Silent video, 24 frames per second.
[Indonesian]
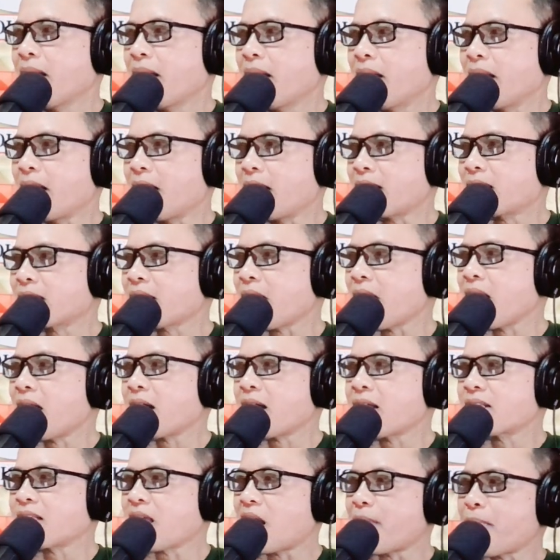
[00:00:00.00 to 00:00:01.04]
nah sekarang
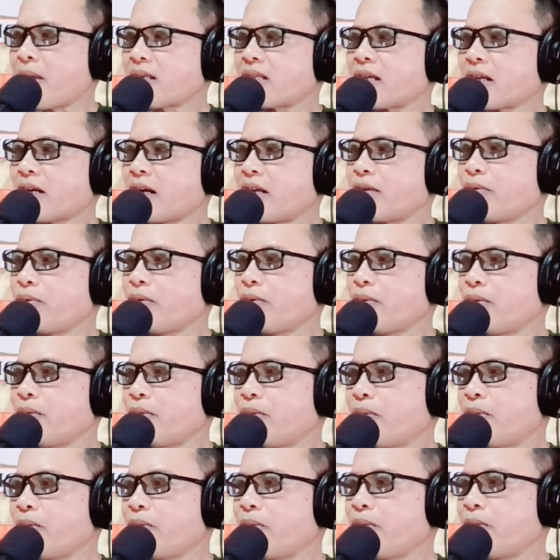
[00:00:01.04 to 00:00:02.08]
akan saya bacakan
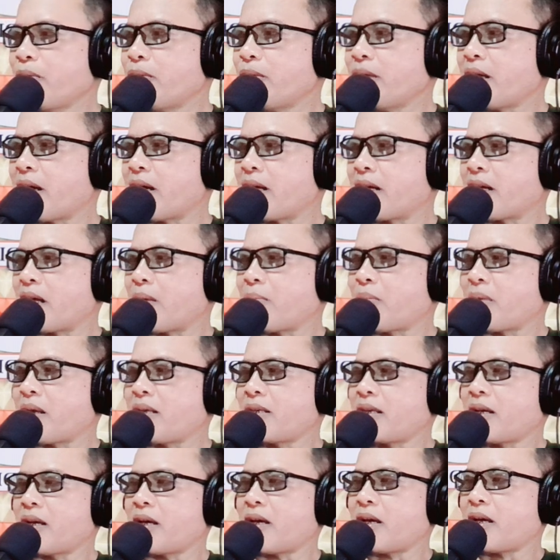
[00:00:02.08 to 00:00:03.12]
dulu yang
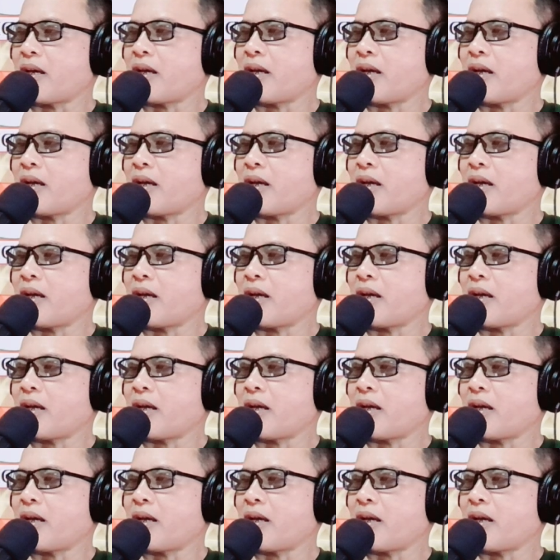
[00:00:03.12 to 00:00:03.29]
namanya